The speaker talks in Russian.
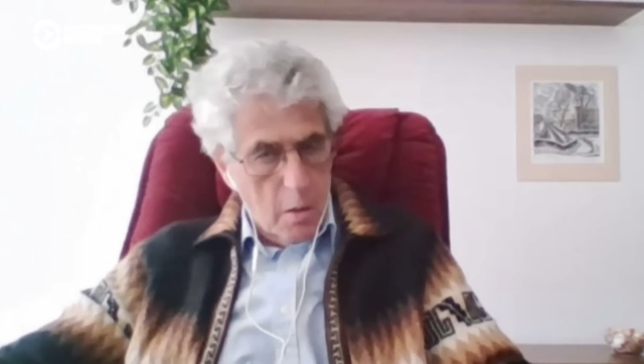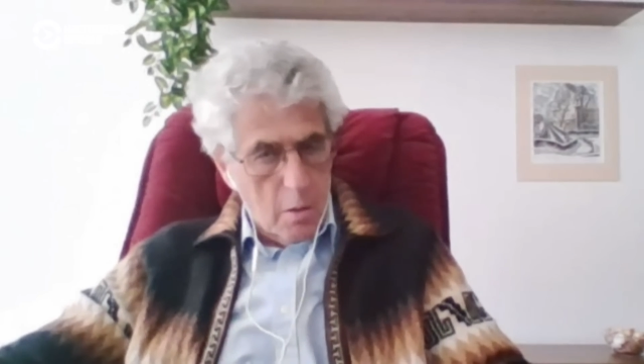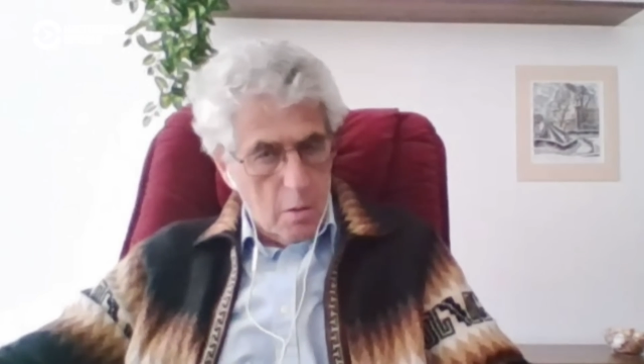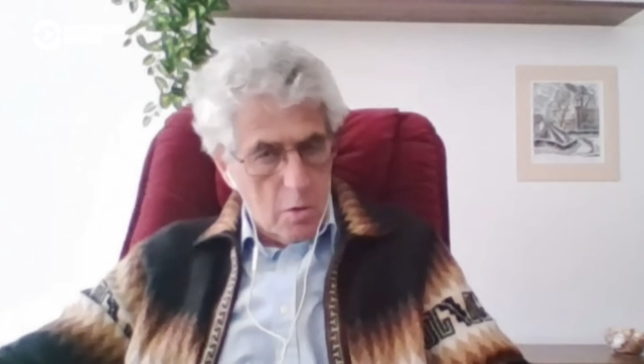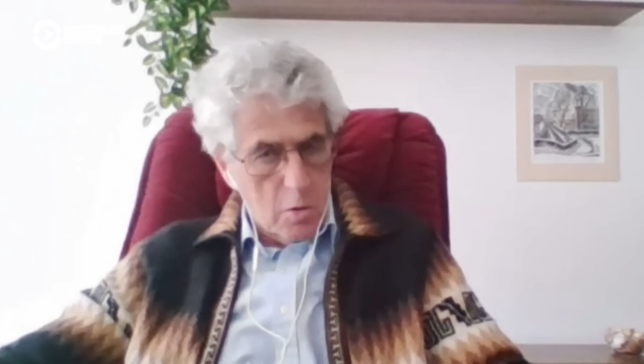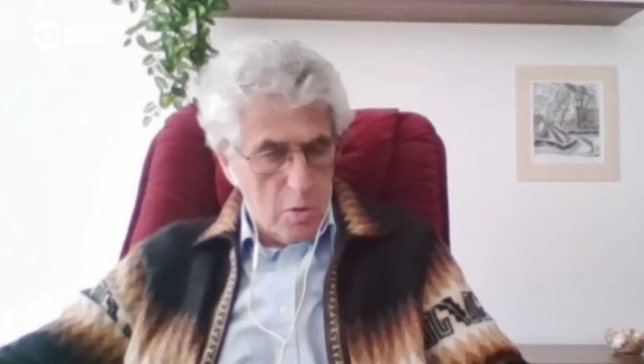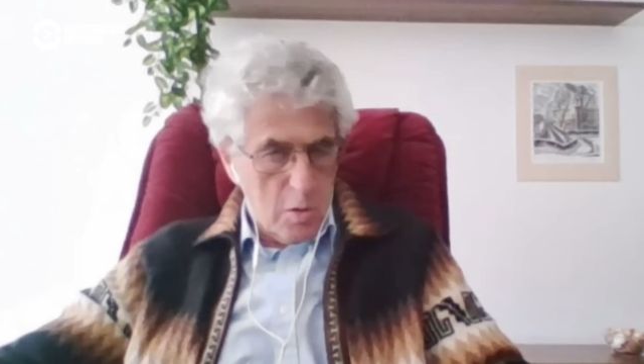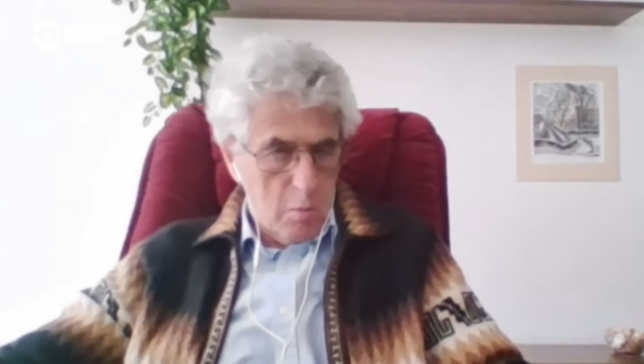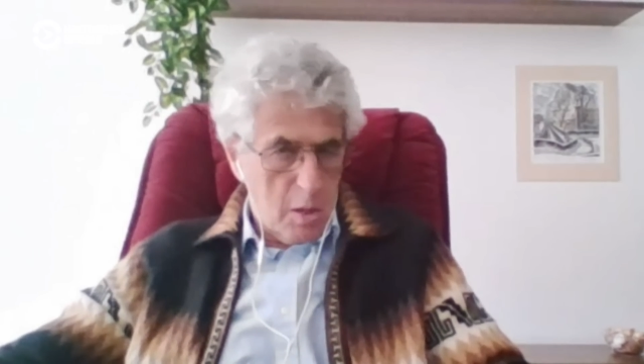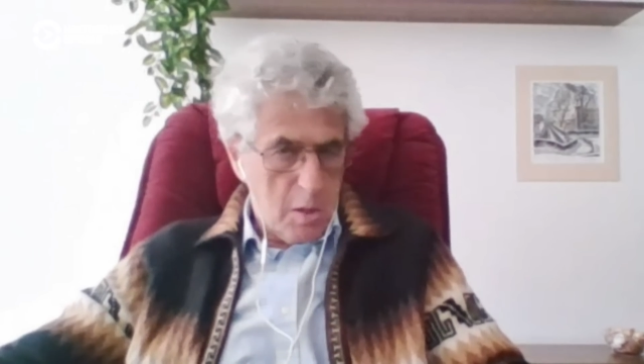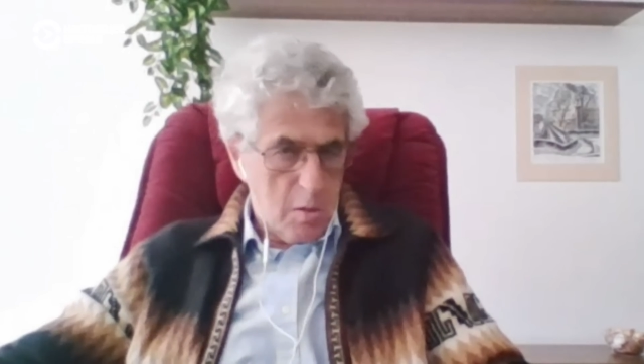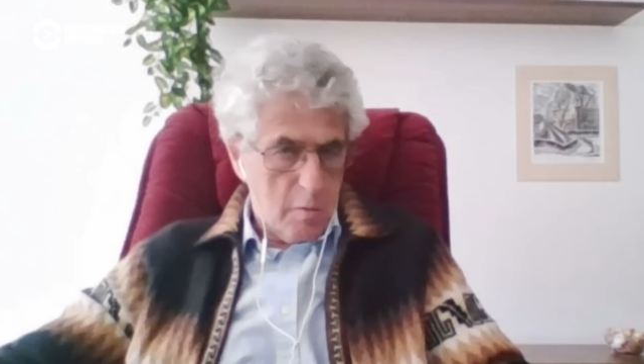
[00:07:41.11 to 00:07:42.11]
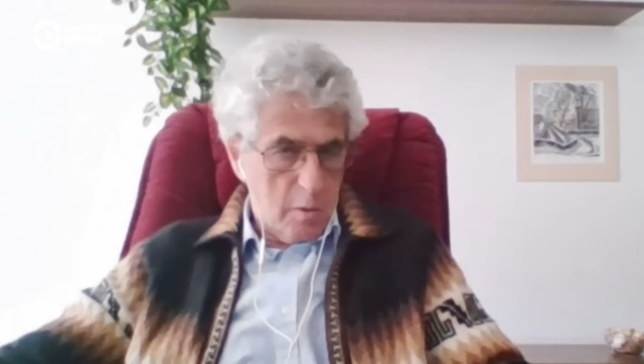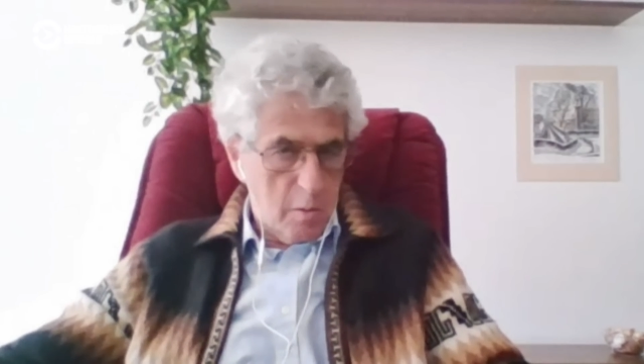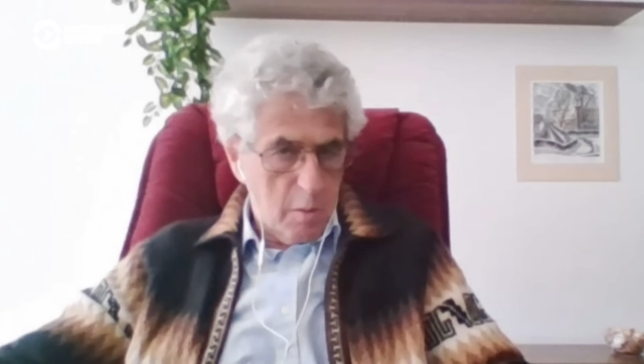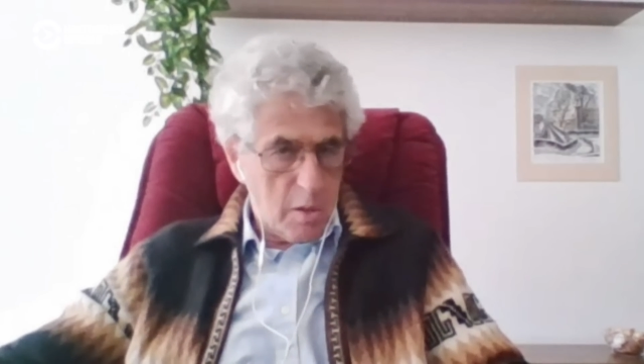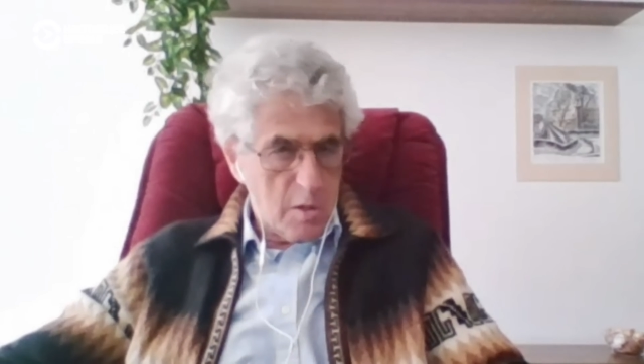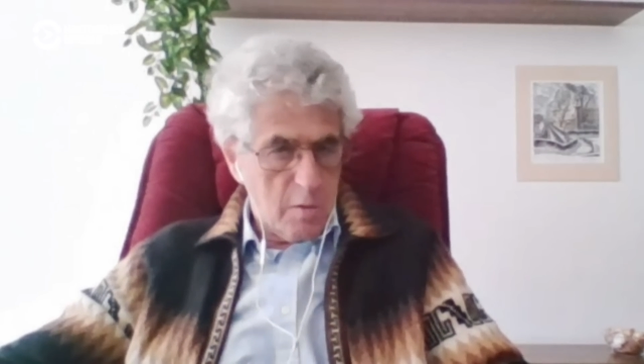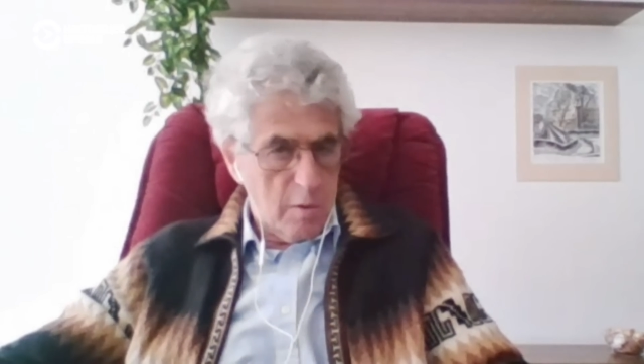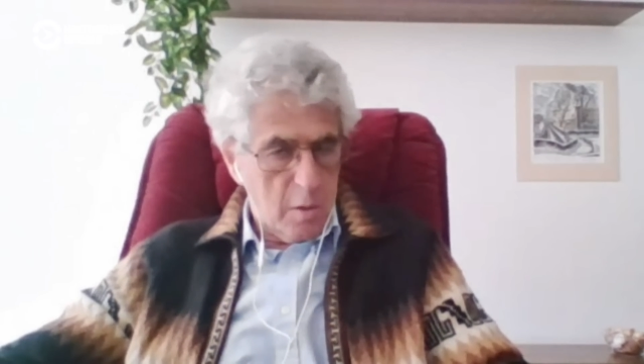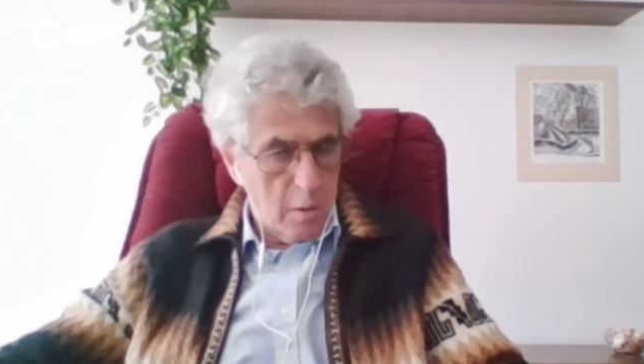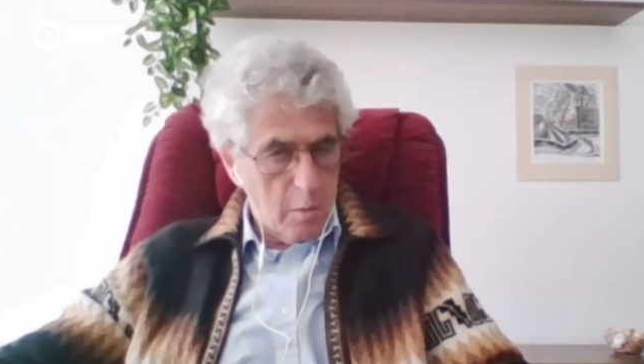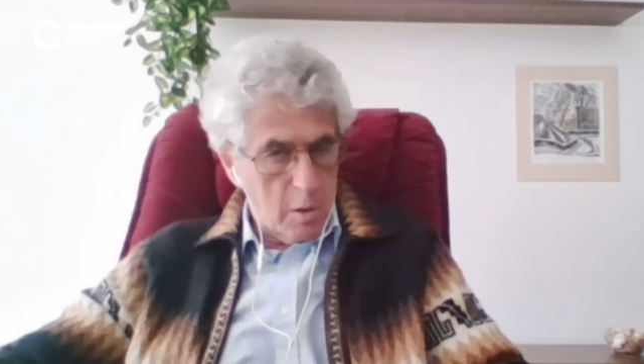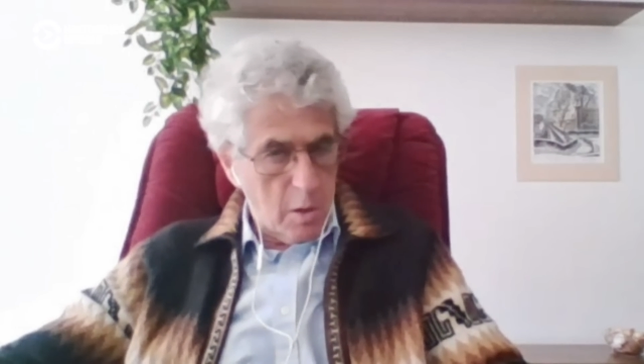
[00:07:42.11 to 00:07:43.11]
начнется массовое бегство
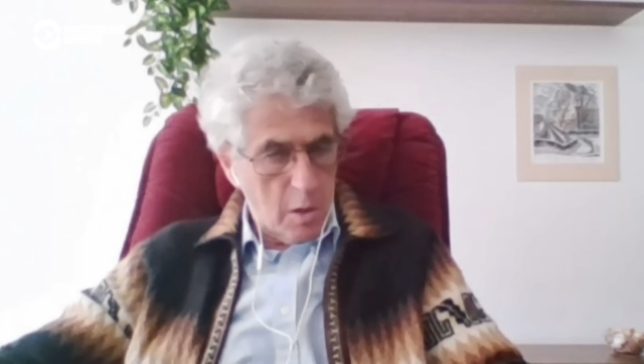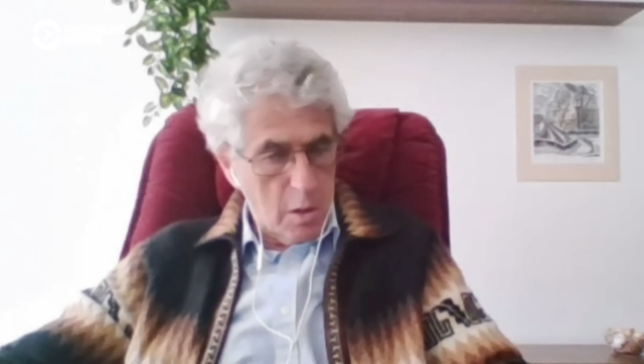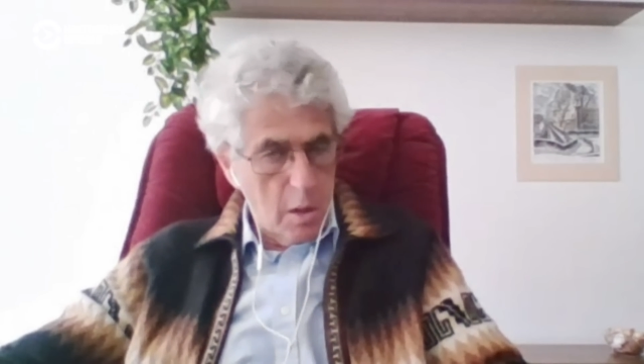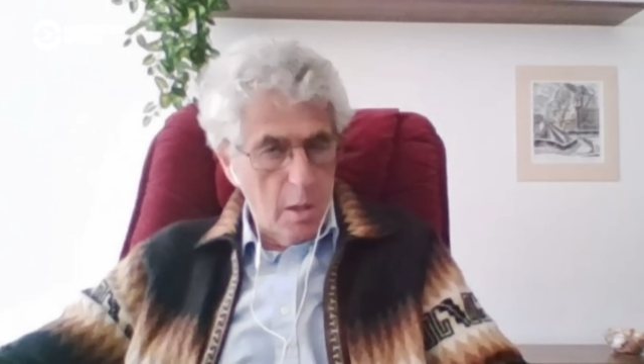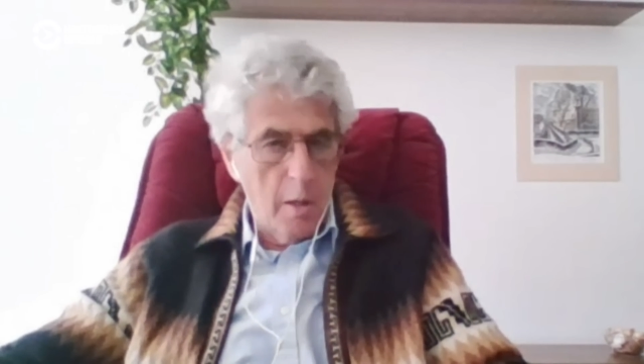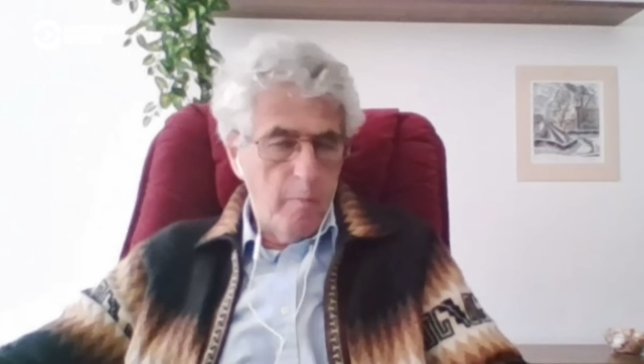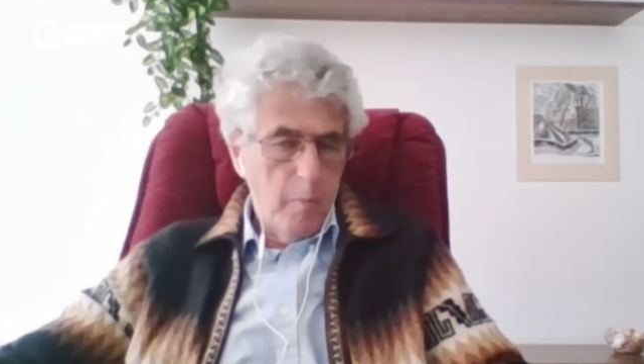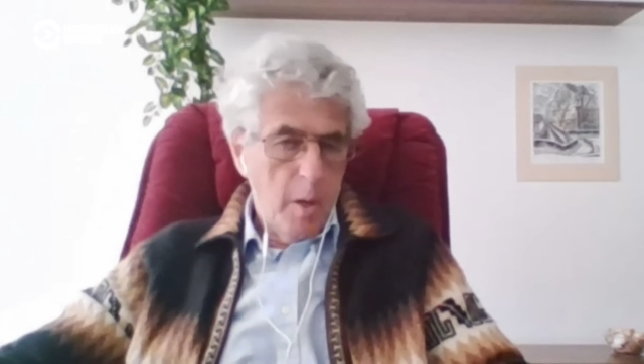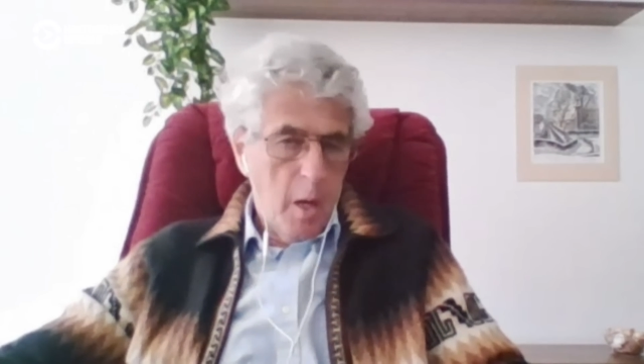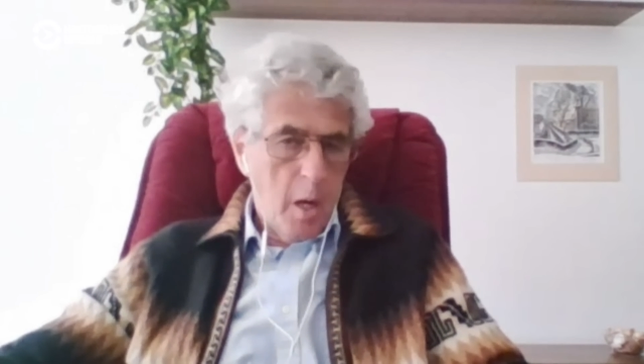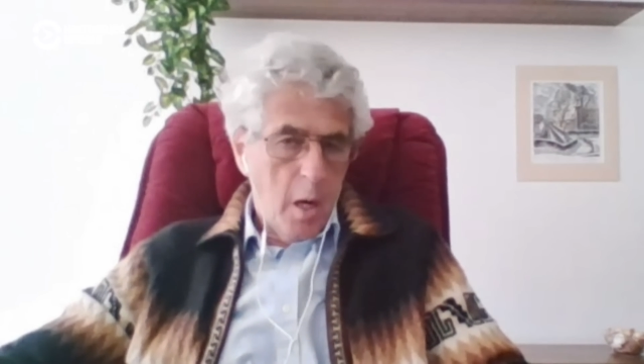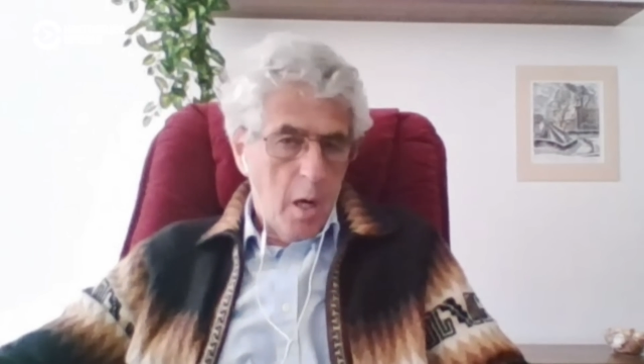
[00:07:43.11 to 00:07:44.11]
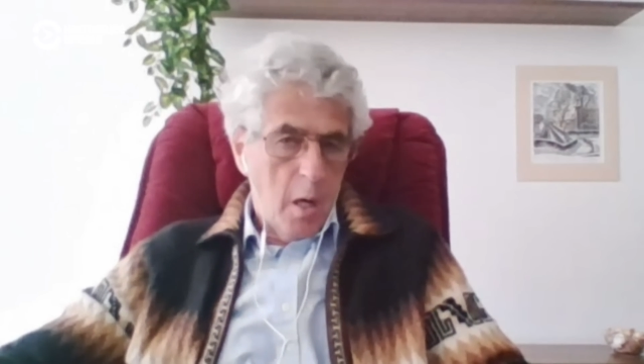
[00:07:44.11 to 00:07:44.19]
там и так далее, э,